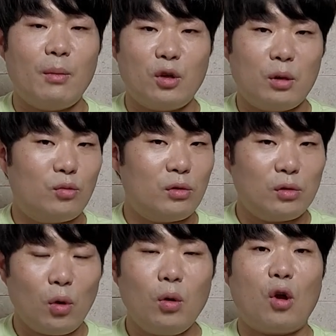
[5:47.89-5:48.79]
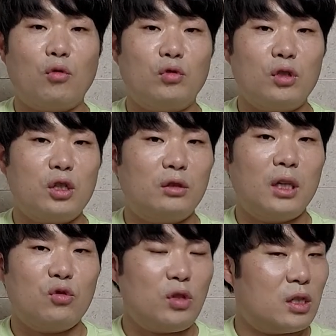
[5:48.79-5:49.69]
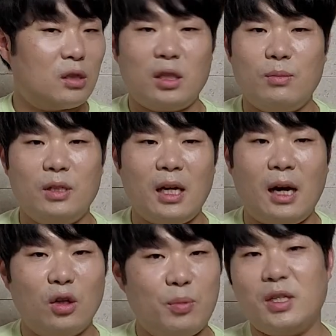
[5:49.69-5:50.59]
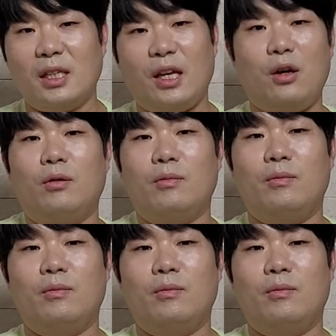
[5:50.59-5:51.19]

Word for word: 아마 여러분들도 결국은 적응할 수 있을 것입니다 어렵지 않아요